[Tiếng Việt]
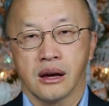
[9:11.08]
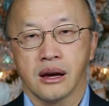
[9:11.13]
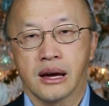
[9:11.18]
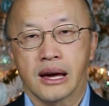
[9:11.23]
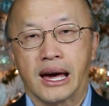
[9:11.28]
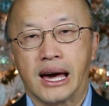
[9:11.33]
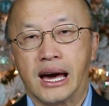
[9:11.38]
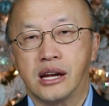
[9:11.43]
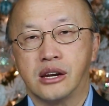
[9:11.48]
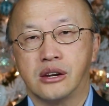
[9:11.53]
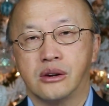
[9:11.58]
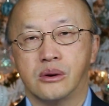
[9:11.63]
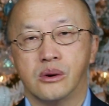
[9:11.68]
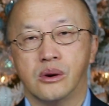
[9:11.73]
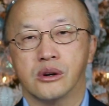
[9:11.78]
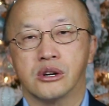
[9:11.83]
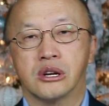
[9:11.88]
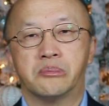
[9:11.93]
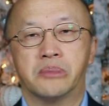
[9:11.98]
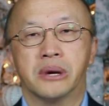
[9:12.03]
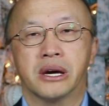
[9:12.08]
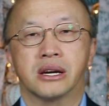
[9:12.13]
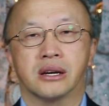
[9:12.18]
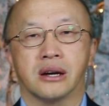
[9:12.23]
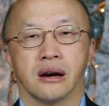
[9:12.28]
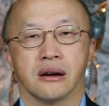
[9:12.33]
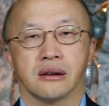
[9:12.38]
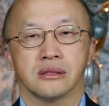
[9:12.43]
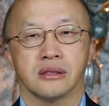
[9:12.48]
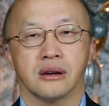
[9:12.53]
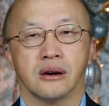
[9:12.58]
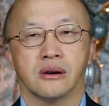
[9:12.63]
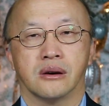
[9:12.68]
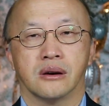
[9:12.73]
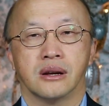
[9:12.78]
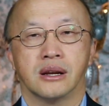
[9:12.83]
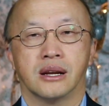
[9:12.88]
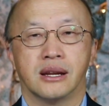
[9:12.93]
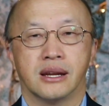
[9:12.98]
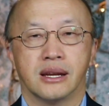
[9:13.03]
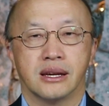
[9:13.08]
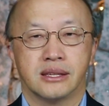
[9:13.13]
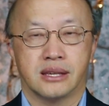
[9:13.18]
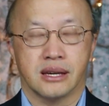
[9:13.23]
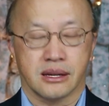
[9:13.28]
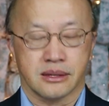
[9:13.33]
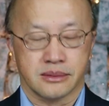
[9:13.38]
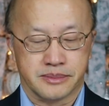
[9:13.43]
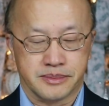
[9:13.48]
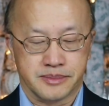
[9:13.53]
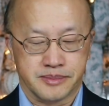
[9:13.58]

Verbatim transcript: ngay nó ở đây bê cỡ tàu lê chèn